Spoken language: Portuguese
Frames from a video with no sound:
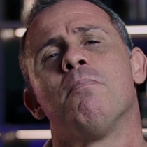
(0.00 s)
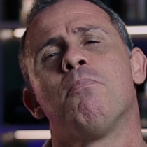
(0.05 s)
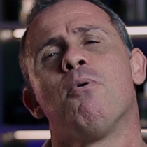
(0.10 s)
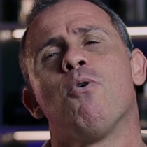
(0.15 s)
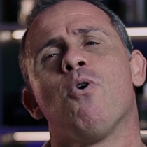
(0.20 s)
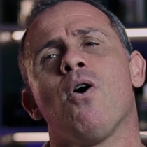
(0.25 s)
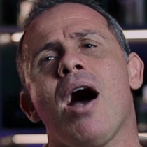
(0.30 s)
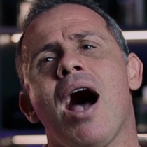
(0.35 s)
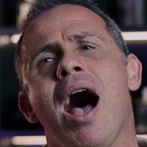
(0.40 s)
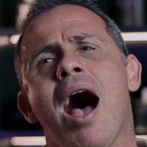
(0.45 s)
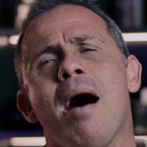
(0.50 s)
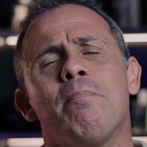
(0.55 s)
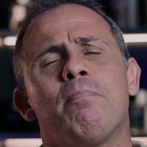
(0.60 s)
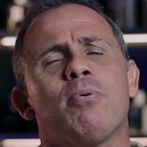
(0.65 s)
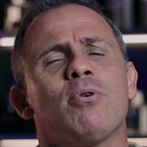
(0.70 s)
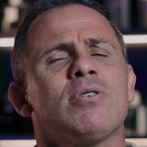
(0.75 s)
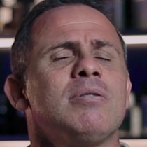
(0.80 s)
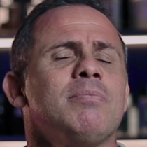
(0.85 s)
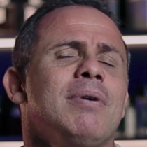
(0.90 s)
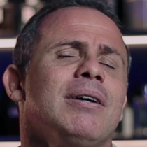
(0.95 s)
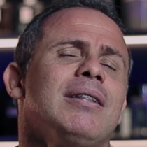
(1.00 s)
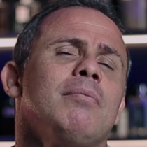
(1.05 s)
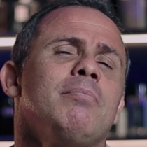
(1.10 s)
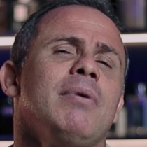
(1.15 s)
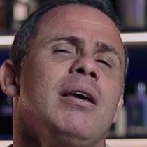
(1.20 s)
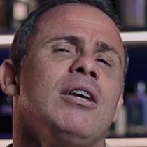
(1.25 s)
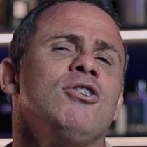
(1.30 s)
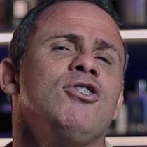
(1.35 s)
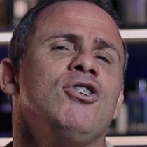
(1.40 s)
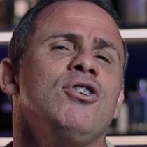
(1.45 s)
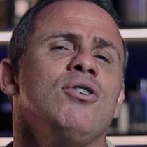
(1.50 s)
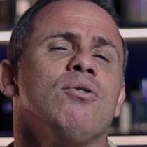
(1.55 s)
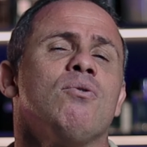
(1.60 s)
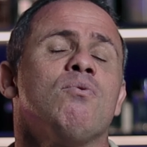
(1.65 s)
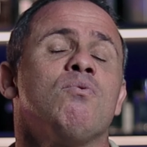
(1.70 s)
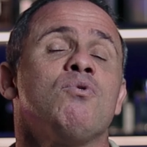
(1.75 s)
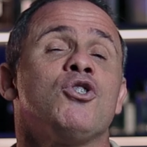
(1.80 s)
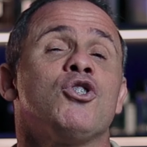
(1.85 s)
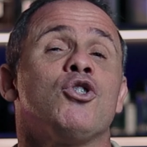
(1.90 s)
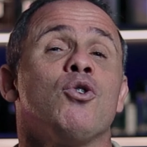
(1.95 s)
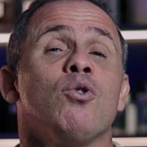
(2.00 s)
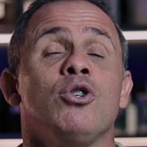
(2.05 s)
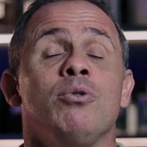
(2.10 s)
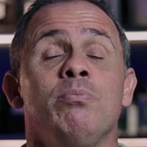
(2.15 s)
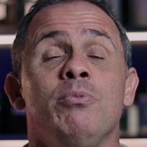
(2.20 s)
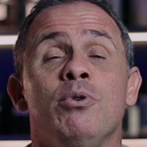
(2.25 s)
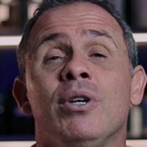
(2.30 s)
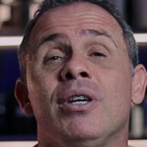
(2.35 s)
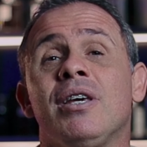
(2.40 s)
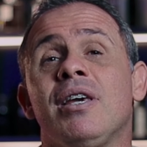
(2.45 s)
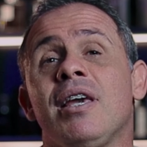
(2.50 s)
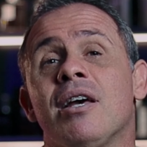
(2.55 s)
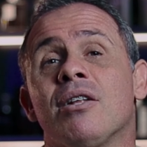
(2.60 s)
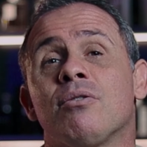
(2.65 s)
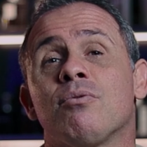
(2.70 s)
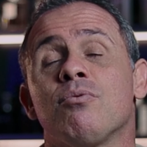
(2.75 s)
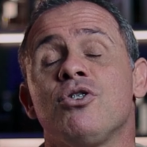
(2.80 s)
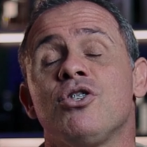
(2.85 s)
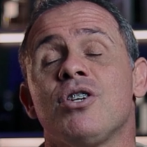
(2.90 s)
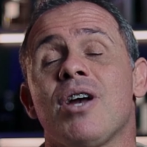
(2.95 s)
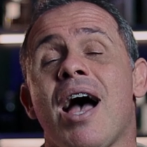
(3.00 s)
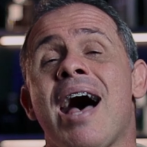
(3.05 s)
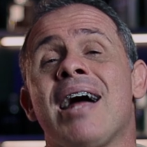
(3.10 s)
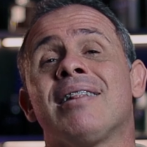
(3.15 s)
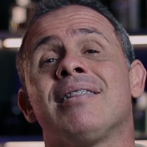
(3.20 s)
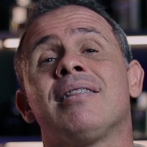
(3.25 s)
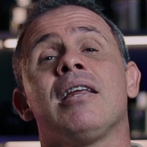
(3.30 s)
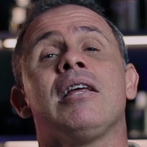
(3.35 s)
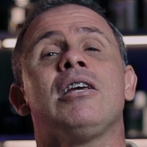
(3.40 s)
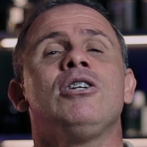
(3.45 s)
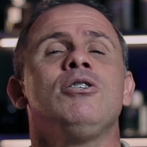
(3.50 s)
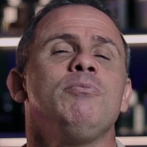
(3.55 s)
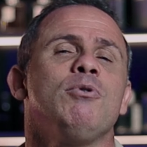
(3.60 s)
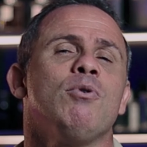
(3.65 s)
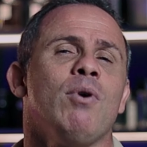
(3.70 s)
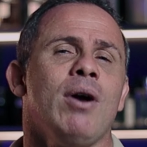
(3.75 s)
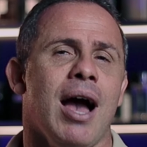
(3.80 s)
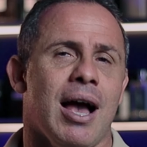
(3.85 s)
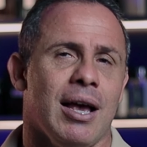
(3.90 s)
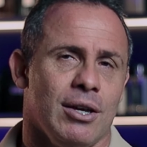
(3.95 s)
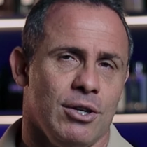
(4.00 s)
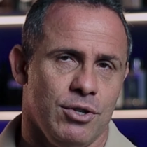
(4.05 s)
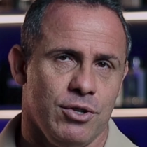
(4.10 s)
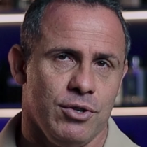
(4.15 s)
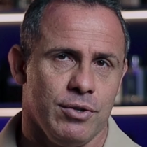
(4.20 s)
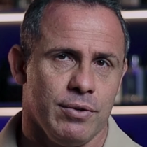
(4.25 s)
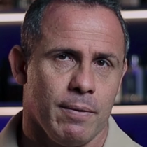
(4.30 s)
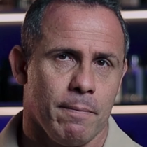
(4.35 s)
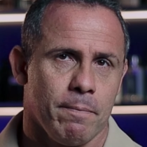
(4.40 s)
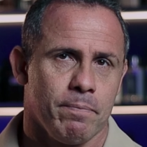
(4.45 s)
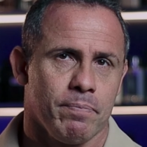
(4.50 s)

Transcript: por aproximadamente uns 2.500 a 3.000 reais.